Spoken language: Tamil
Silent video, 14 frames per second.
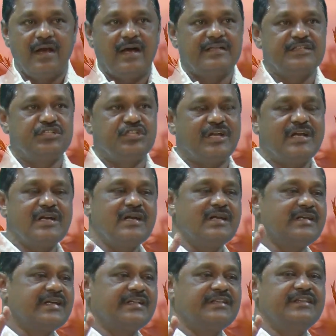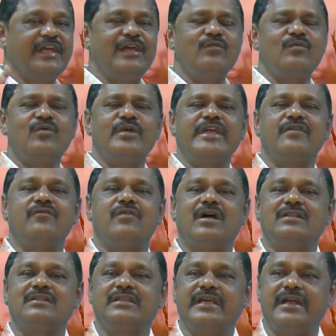அந்த ஜனங்களுக்கு தேவனுடைய
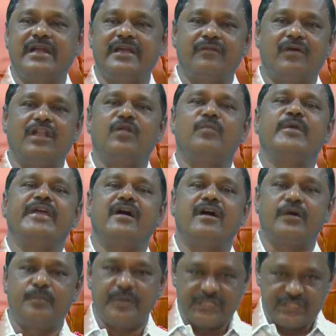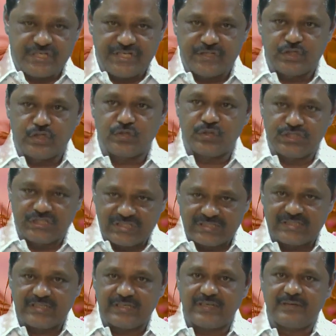வார்த்தைகளை வல்லமையாக பிரசங்கித்து
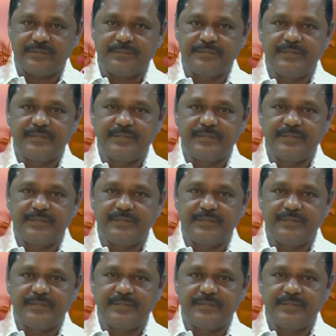கொண்டிருக்கிறார்